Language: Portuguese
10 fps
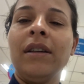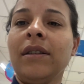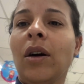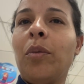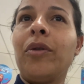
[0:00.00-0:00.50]

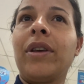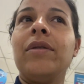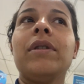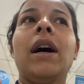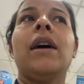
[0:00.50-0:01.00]
Tá um pouquinho
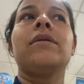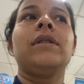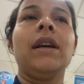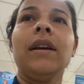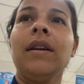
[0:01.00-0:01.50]
caro,
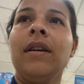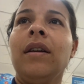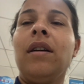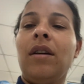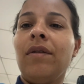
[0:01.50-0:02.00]
né?
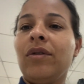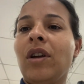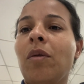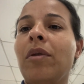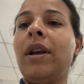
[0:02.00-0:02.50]
Eu vou dar
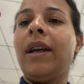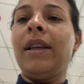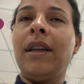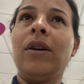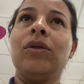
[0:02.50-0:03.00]
uma olhada
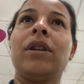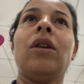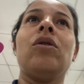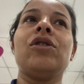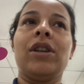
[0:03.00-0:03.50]
na outra
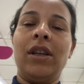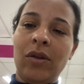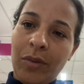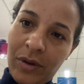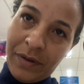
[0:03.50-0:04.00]
loja aqui, no
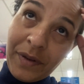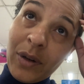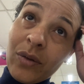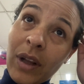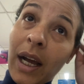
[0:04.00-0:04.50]
Ponta
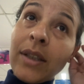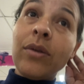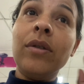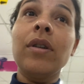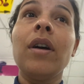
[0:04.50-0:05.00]
Frio, do lado
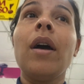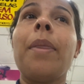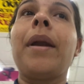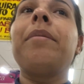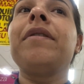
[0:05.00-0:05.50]

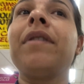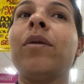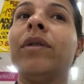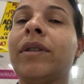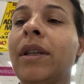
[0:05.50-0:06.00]
pra mim ver
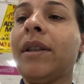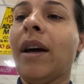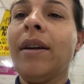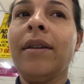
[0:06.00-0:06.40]
quanto que tá.